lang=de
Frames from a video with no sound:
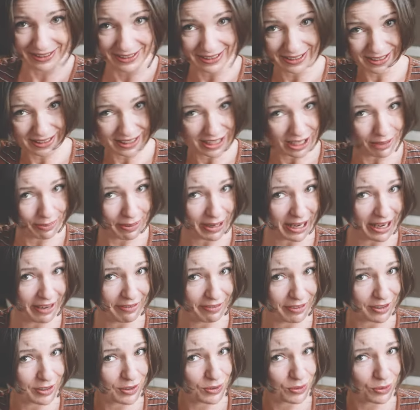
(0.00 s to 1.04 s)
Also ich habe ja
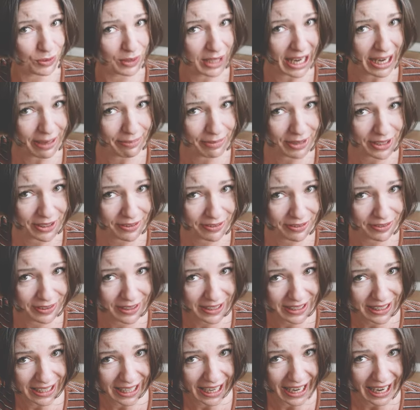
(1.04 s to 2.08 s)
einfach so unheimlich
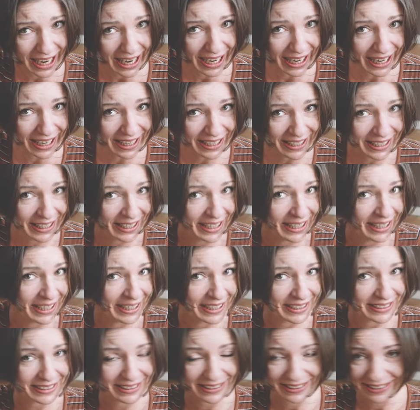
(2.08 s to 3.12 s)
viel Haar.
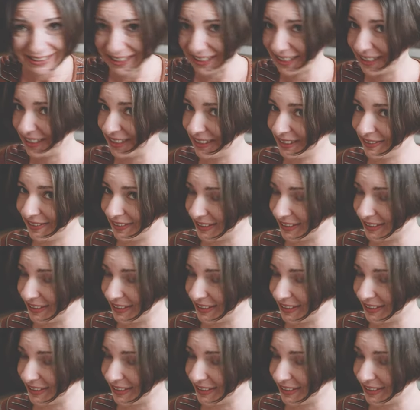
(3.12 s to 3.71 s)
Das ist ja, ich